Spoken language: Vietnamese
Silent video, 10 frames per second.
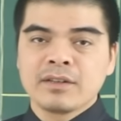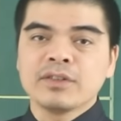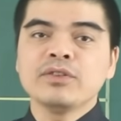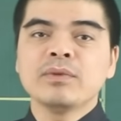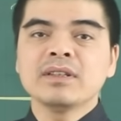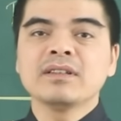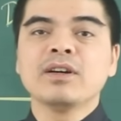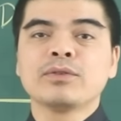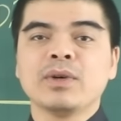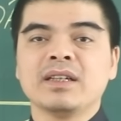Nói chung ấy, từ
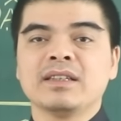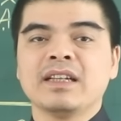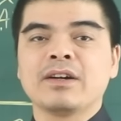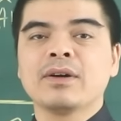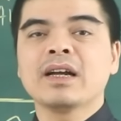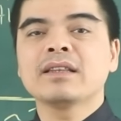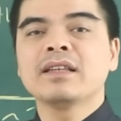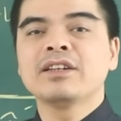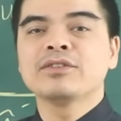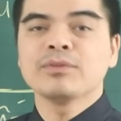đầu tuần thì đã có cát
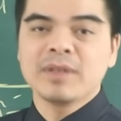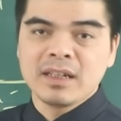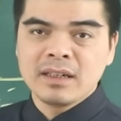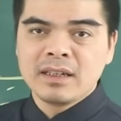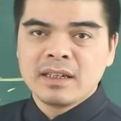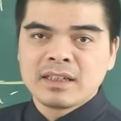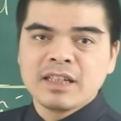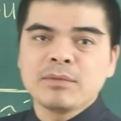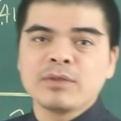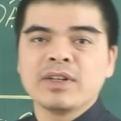tinh nó giúp đỡ,
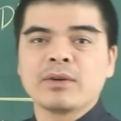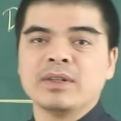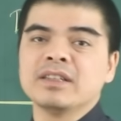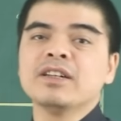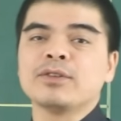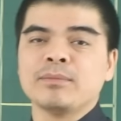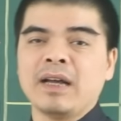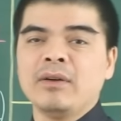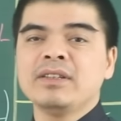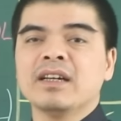nên mọi việc của những người tuổi
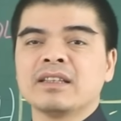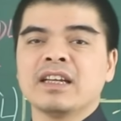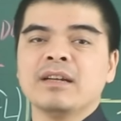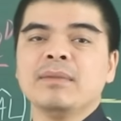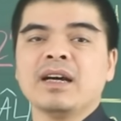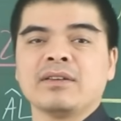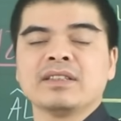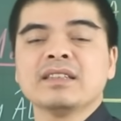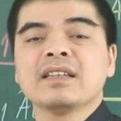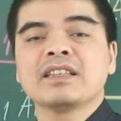Mão nhờ thế mà nó
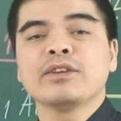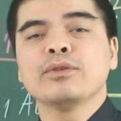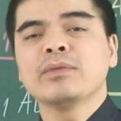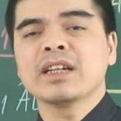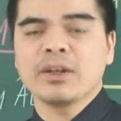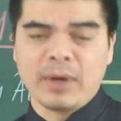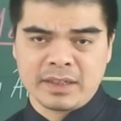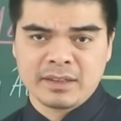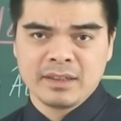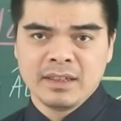diễn ra theo đúng cái kế
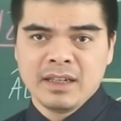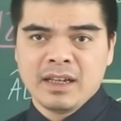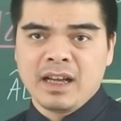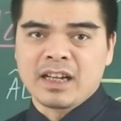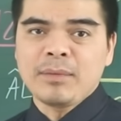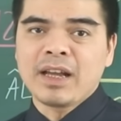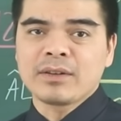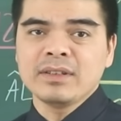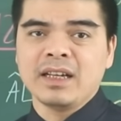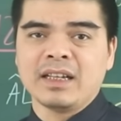hoạch. Các
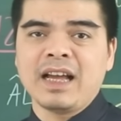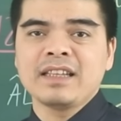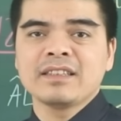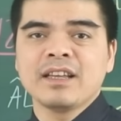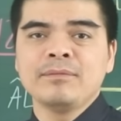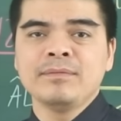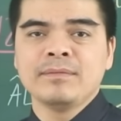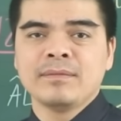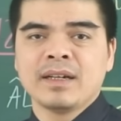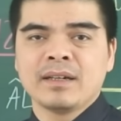bạn có thể là an tâm
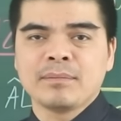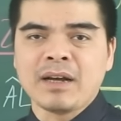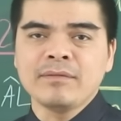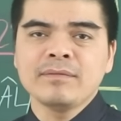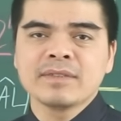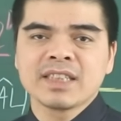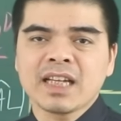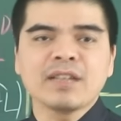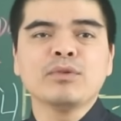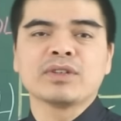bám
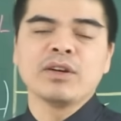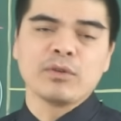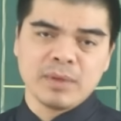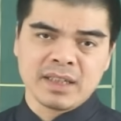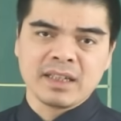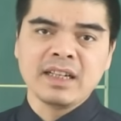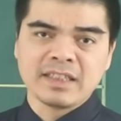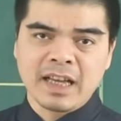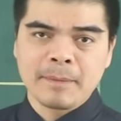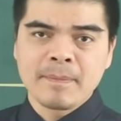sát cái mục tiêu của mình đã
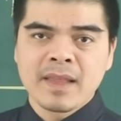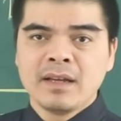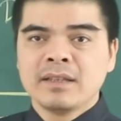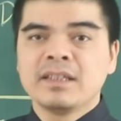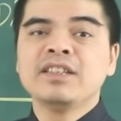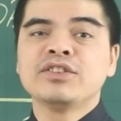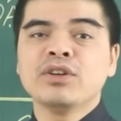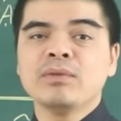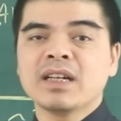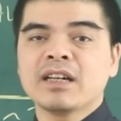đề ra, thì nhìn
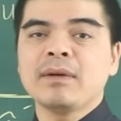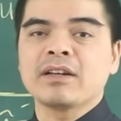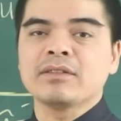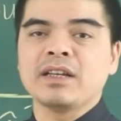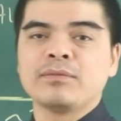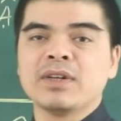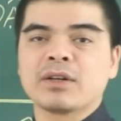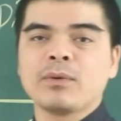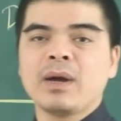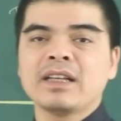chung ấy, các bạn có thể
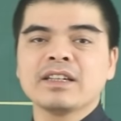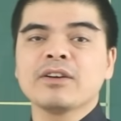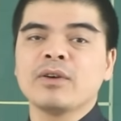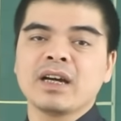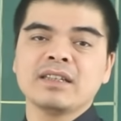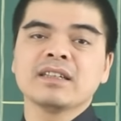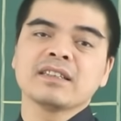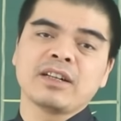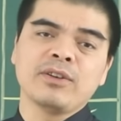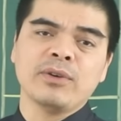vượt qua những cái khó khăn,
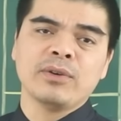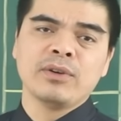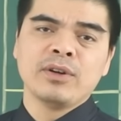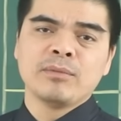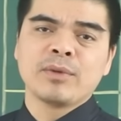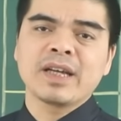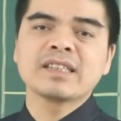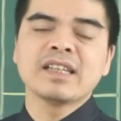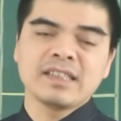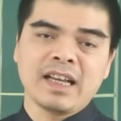những gian khổ một
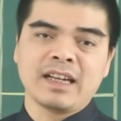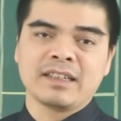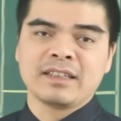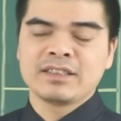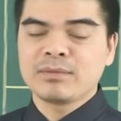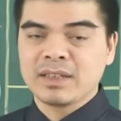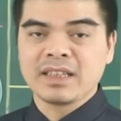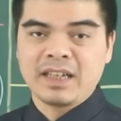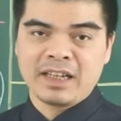cách dễ dàng trong thời gian